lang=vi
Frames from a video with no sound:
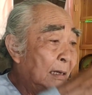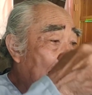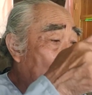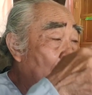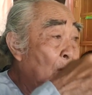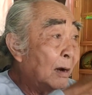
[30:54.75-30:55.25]

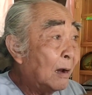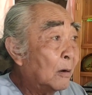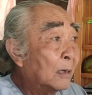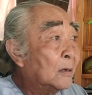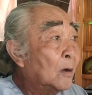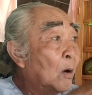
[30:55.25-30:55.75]
là do
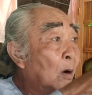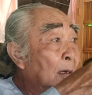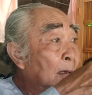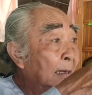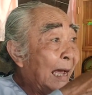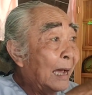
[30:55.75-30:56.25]
đâu là
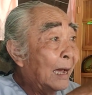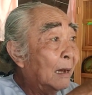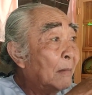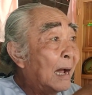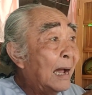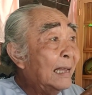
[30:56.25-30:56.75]
do
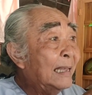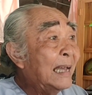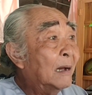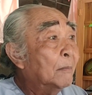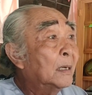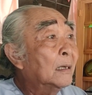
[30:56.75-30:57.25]
cặn bã
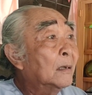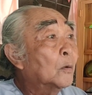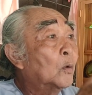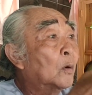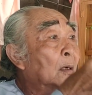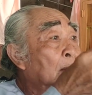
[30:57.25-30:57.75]
văn minh
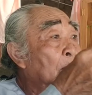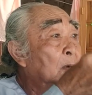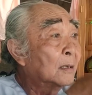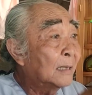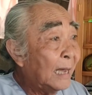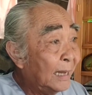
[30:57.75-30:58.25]
của
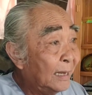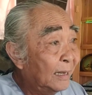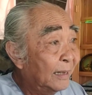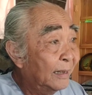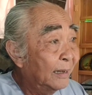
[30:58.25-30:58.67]
phương Tây